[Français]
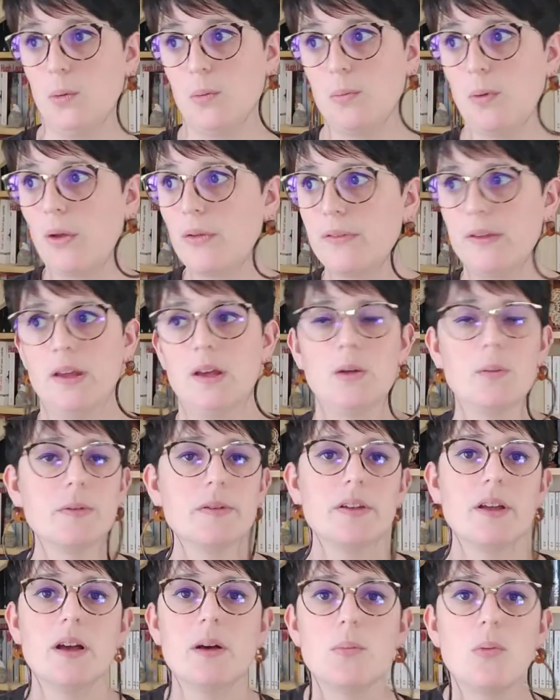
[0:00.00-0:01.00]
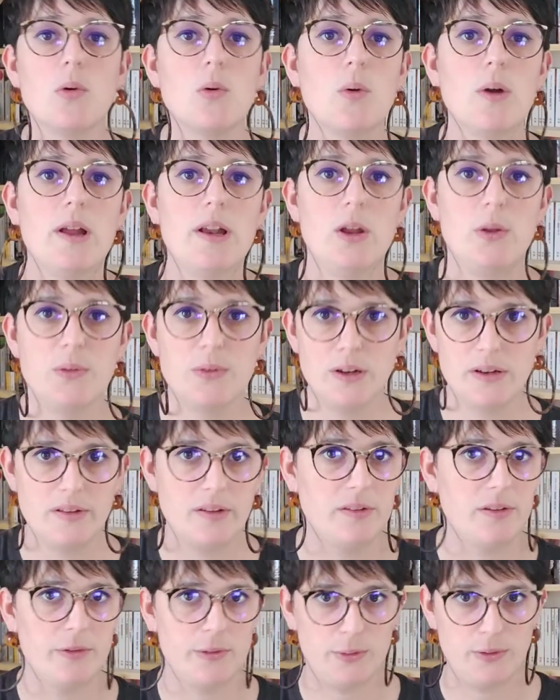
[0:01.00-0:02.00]
comporté comme ça, pourquoi il a eu
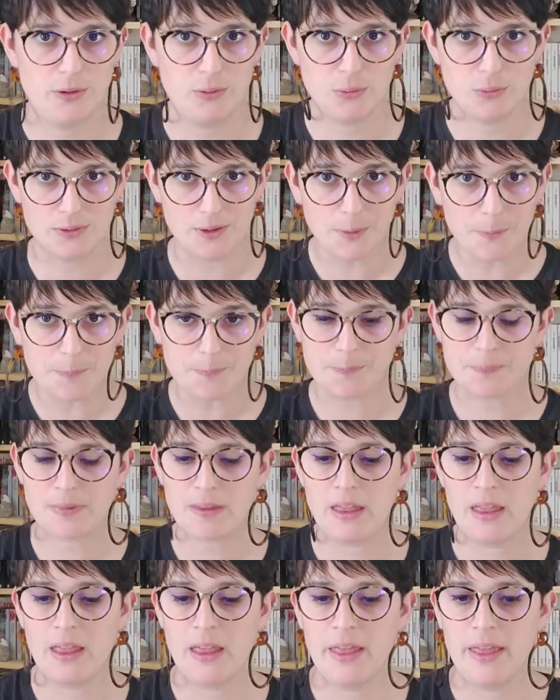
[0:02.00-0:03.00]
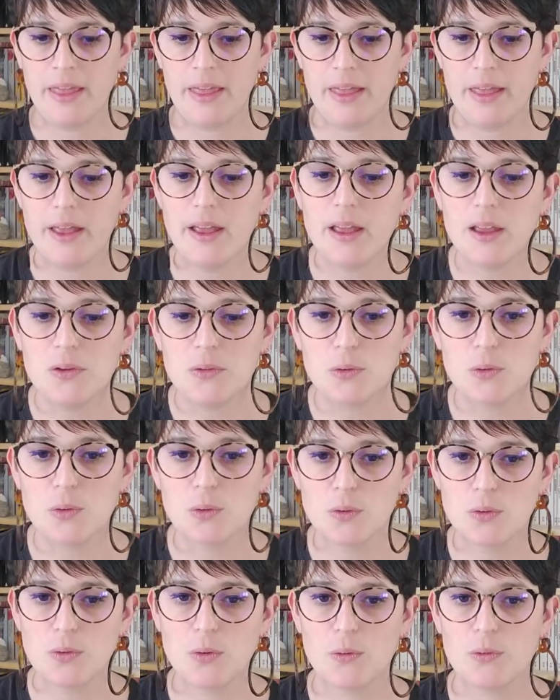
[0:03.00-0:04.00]
telles attitudes et tout ça. Et
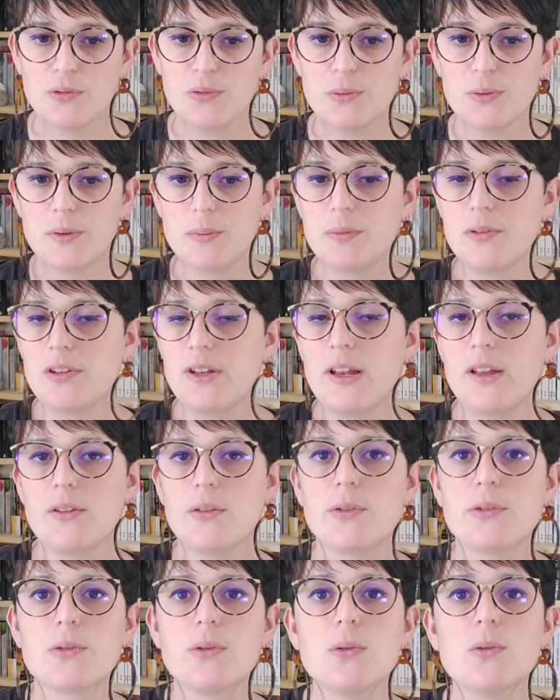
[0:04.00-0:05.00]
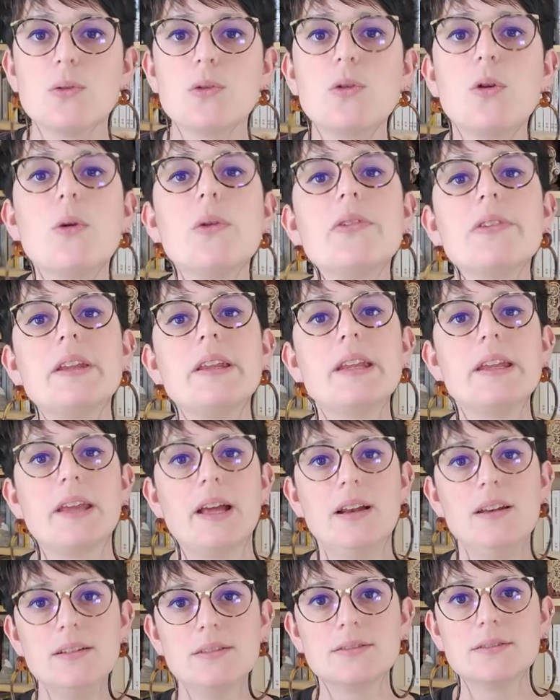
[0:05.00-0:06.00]
du coup, on suit Michel Adanson donc au
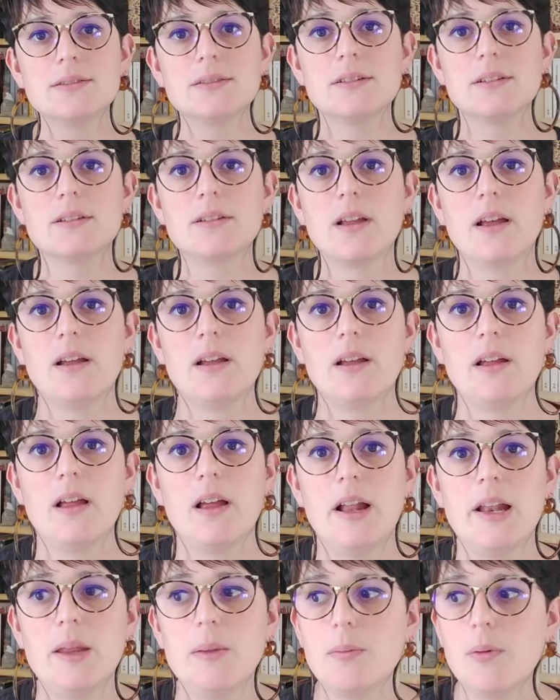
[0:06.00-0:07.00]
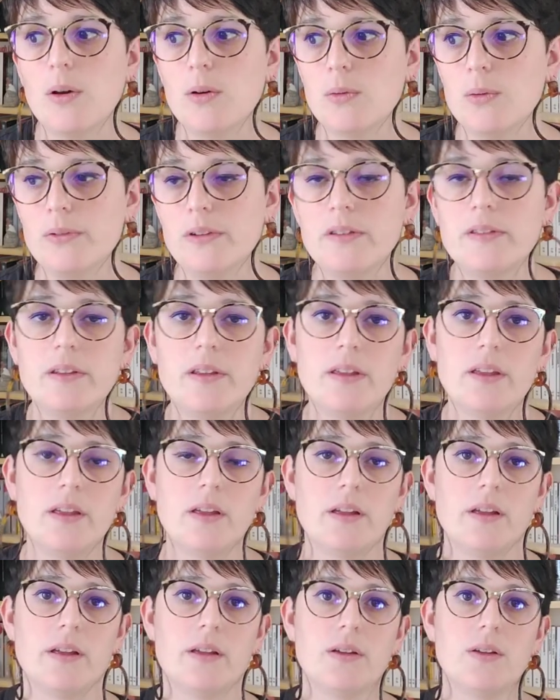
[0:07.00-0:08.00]
Sénégal, à l'époque où
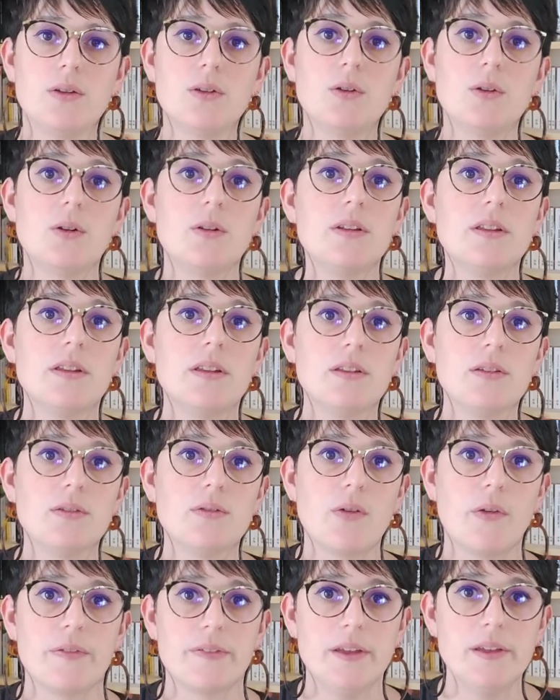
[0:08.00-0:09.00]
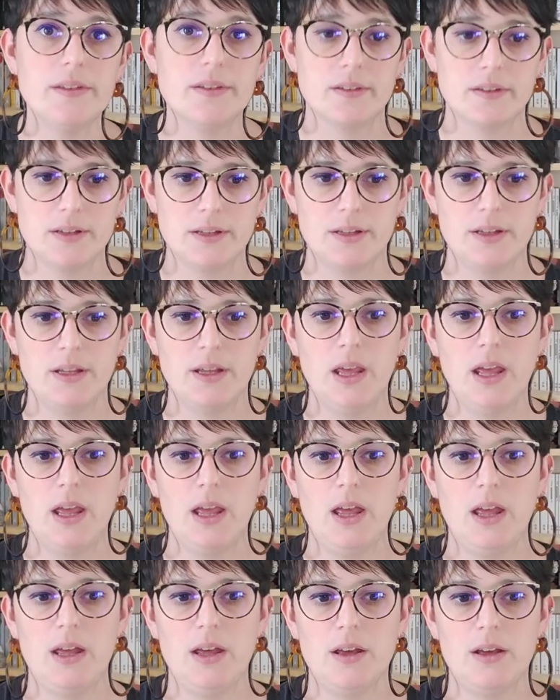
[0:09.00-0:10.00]
c'était une colonie française,
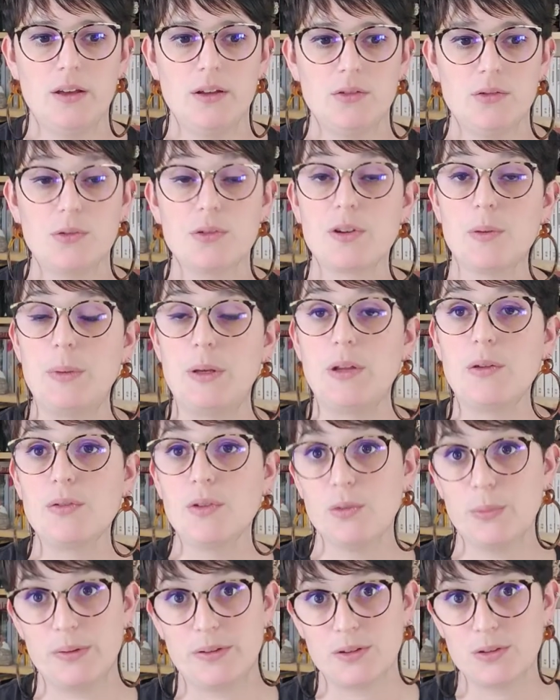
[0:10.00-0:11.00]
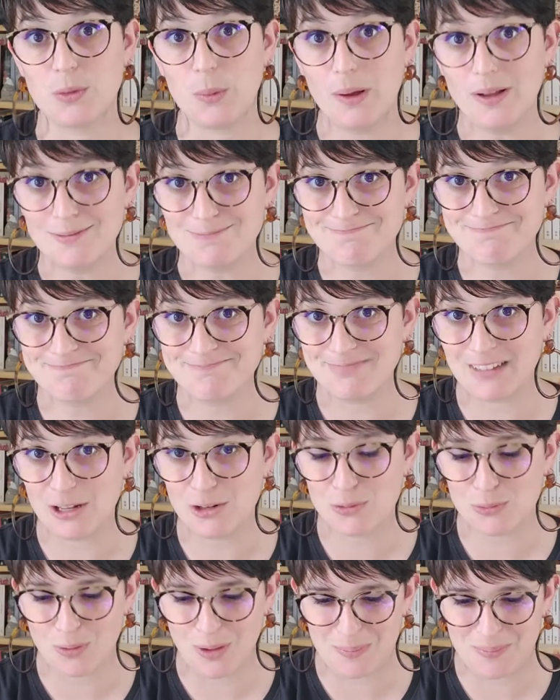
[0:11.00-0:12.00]
jusqu'en 1963.
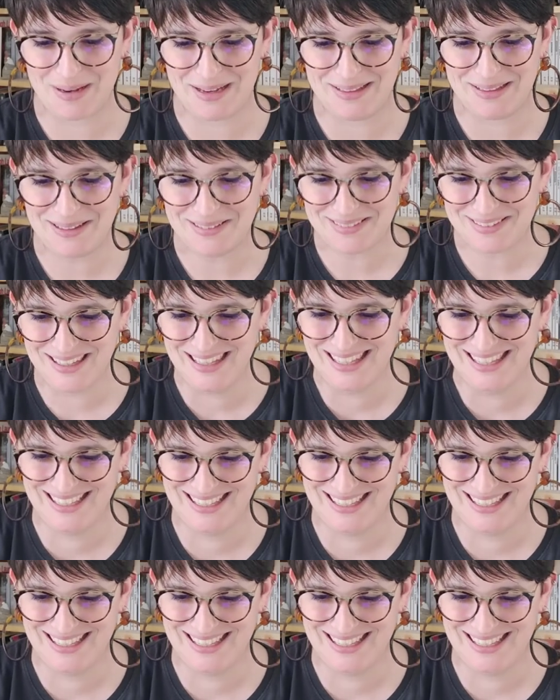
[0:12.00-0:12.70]
Hein, je vous rappelle les dates.